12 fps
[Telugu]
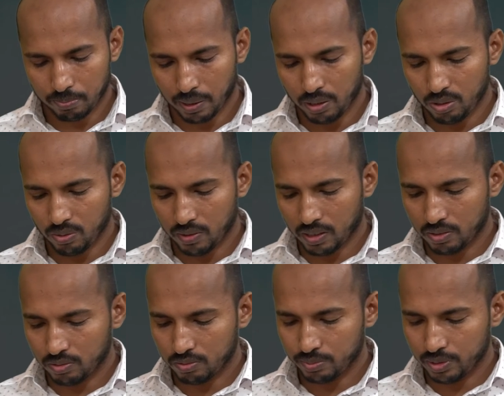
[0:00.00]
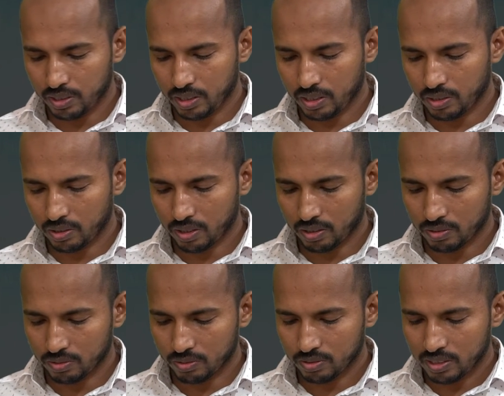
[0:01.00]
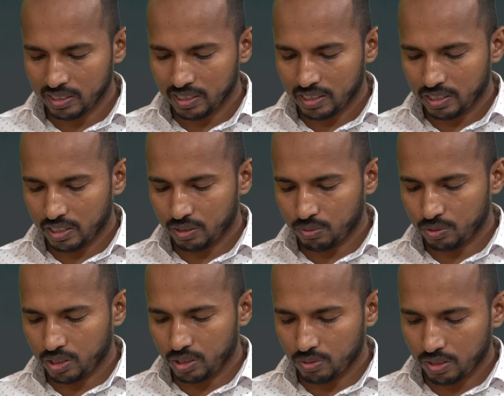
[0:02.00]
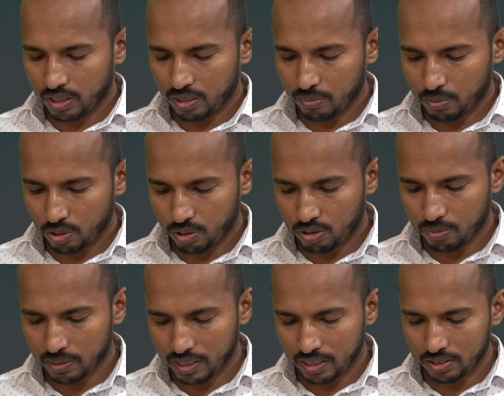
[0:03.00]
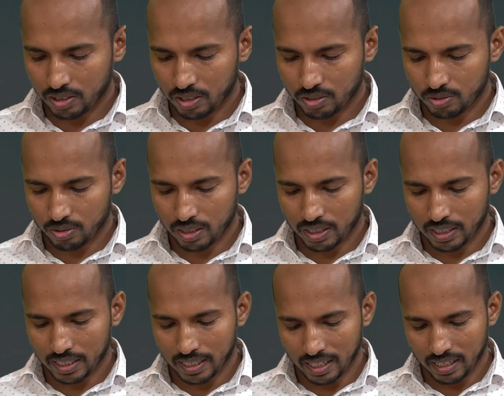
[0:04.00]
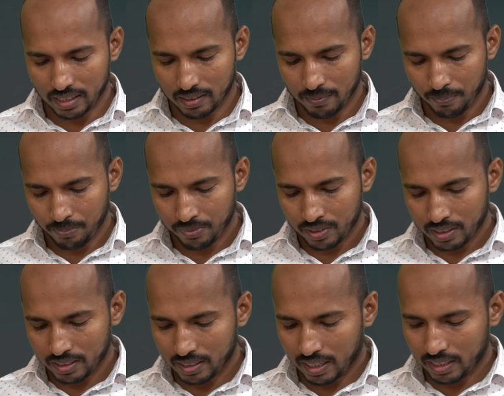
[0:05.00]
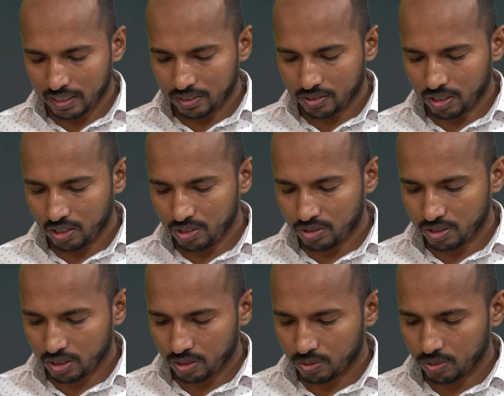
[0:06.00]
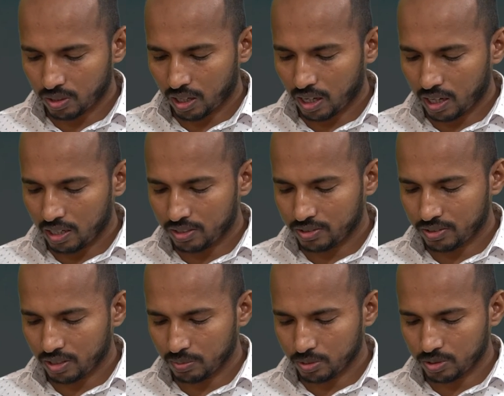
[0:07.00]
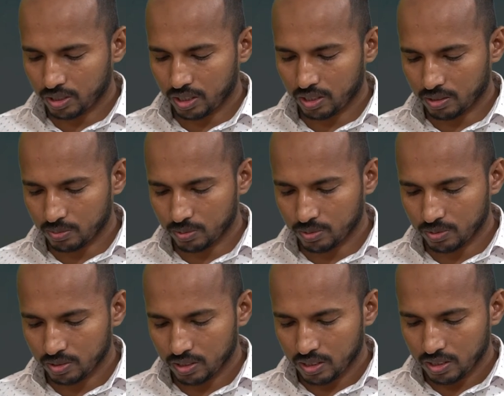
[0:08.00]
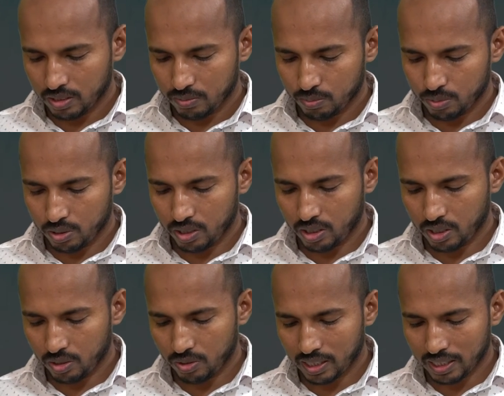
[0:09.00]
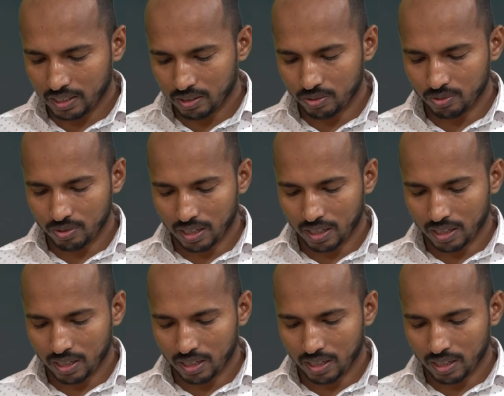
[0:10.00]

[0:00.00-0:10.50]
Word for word: పలుకువాడు బుద్ధిహీనుడగును నీవు దేవునికి మొక్కుబడి చేసుకునే ఎడల దానిని చెల్లించుటకు ఆలస్యము చేయకము బుద్ధిహీనుల ఎందు